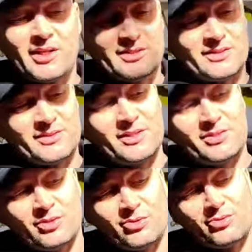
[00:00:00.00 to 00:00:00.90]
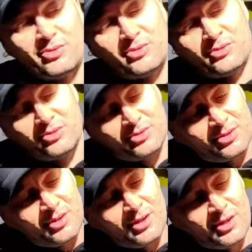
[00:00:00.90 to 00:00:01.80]
смотрите, здесь идут
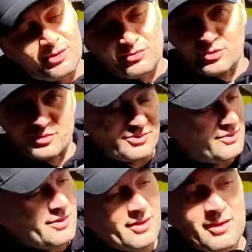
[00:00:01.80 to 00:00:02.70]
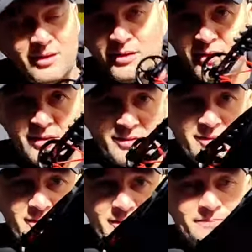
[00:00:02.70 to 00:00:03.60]
вот
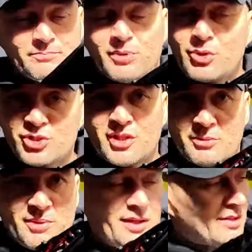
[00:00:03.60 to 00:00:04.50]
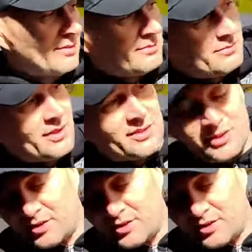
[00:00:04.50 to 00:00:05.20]
э, блочный арбалет, а